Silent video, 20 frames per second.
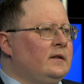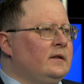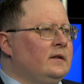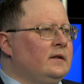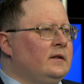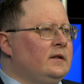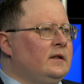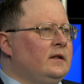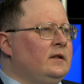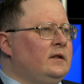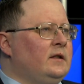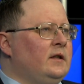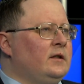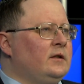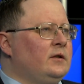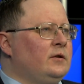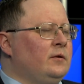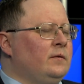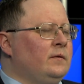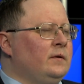
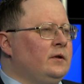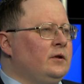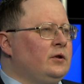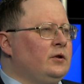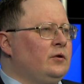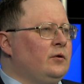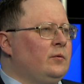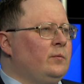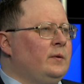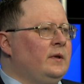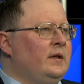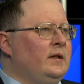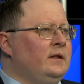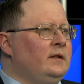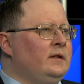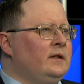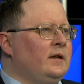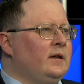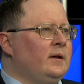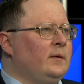заинтересована, чтобы
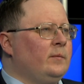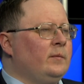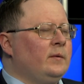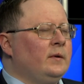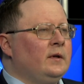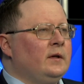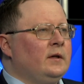лидером